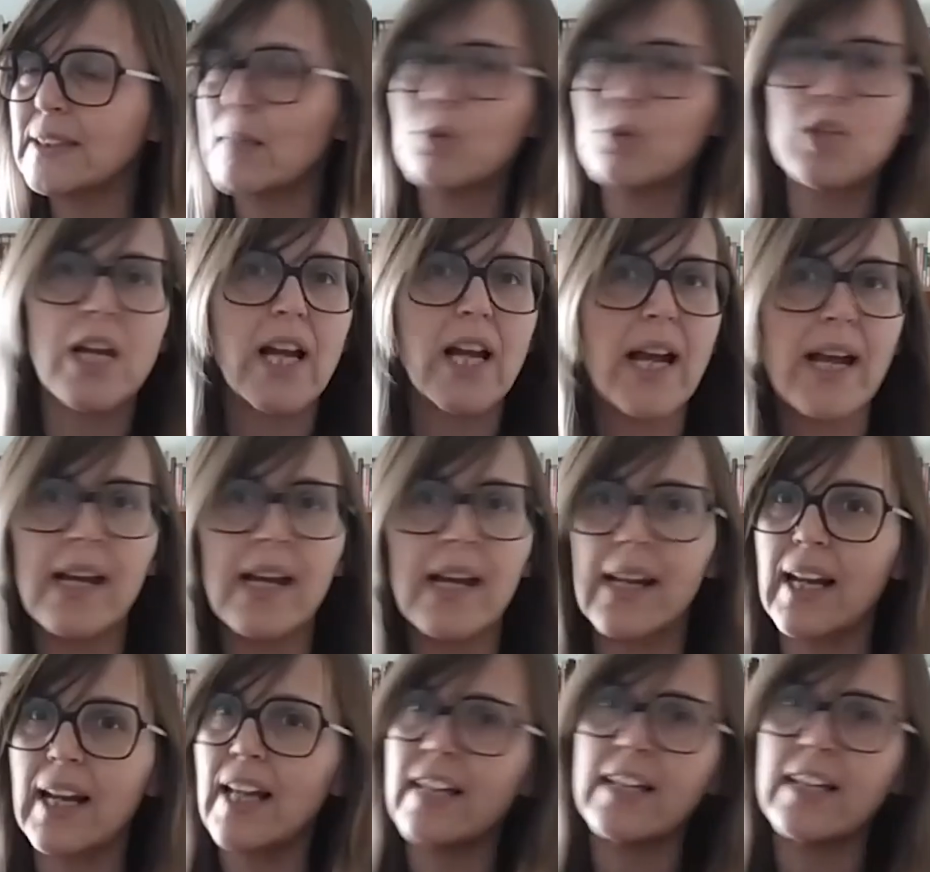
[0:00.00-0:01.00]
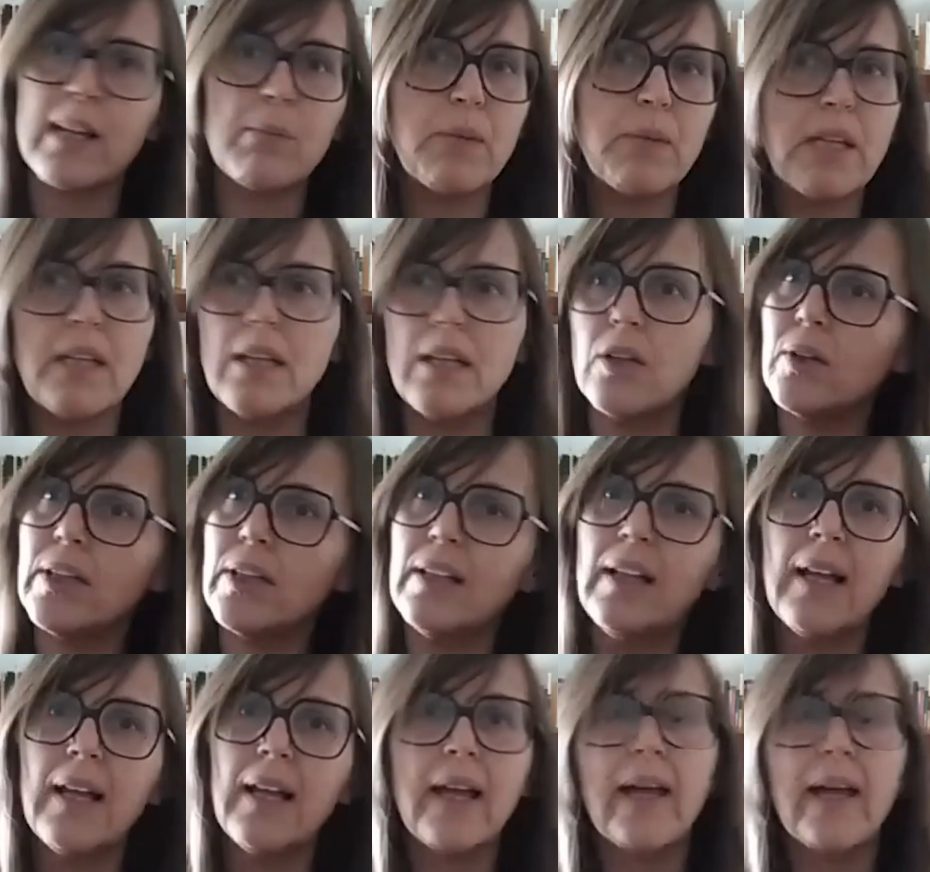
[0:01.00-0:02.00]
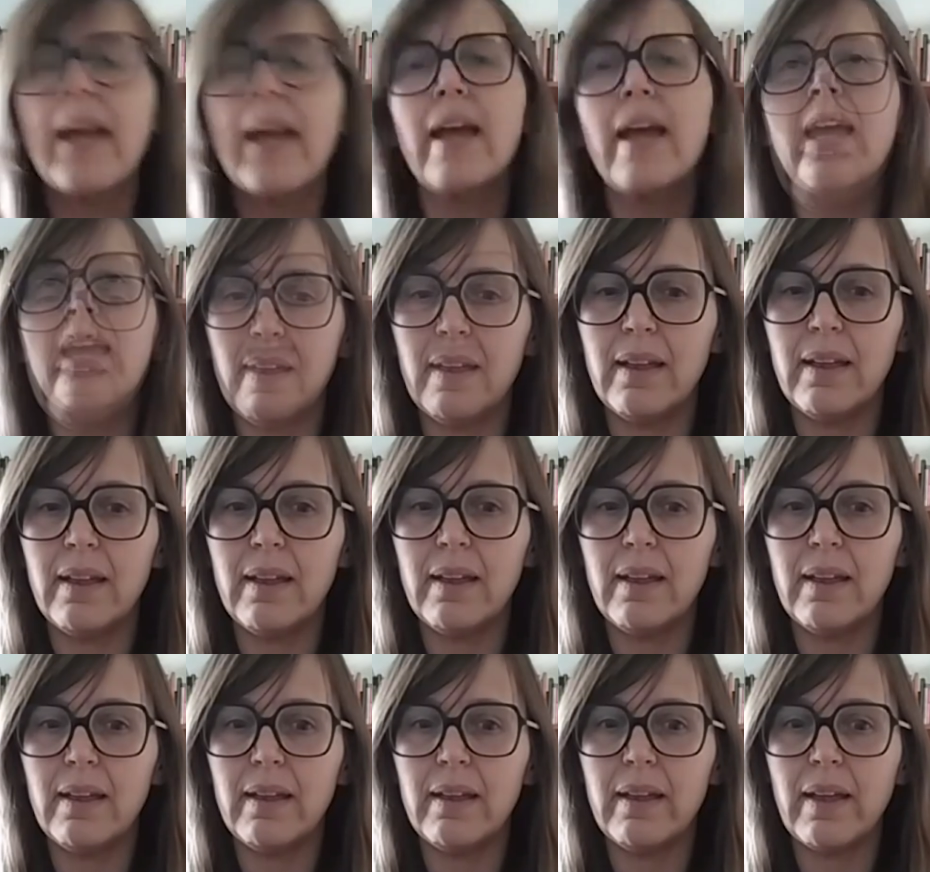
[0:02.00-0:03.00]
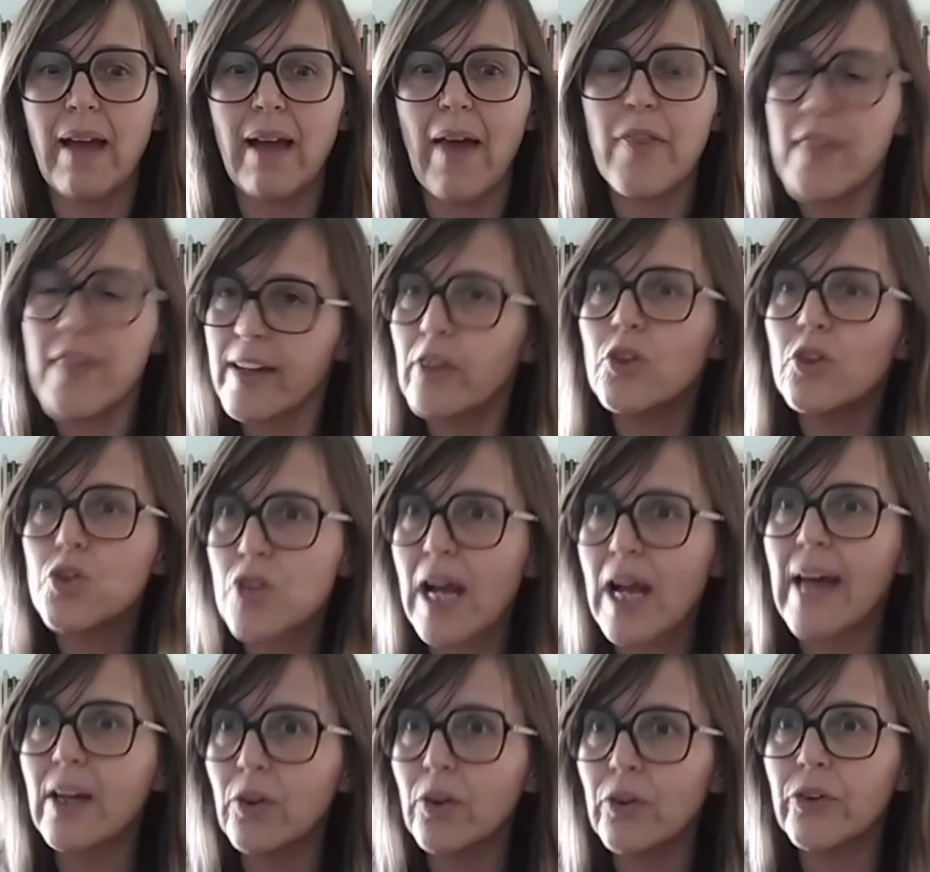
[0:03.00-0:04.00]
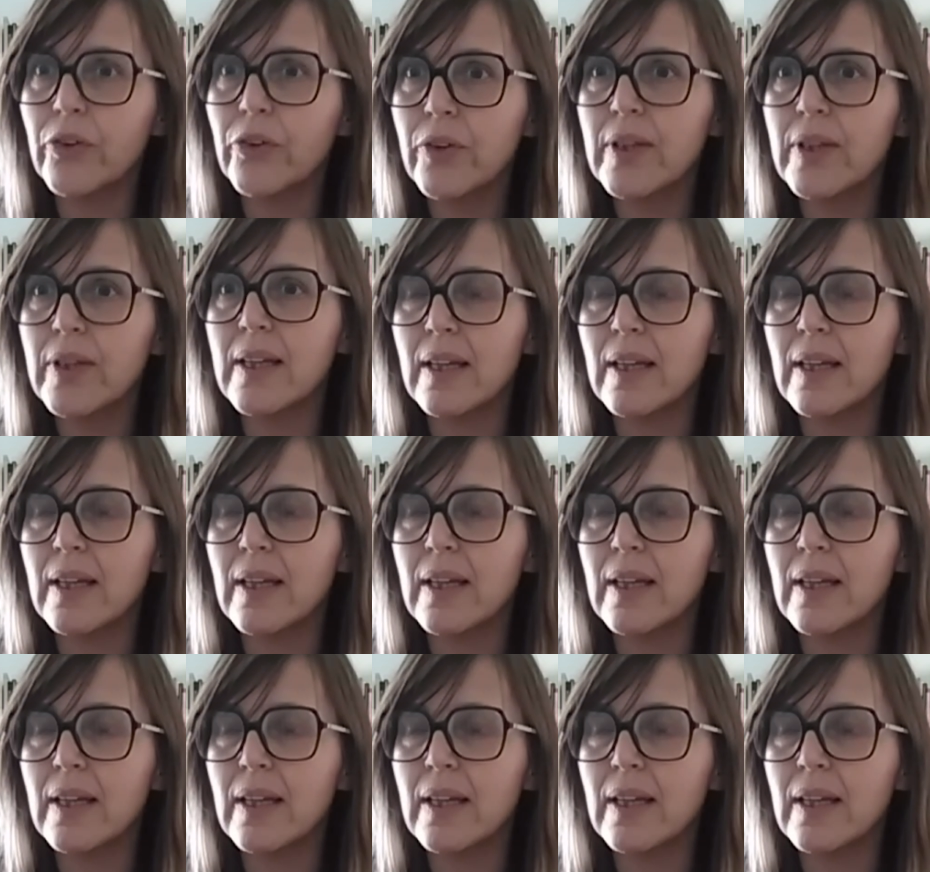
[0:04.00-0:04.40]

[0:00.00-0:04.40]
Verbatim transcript: estamos en guerra, el enemigo, y hacernos cargo ¿no?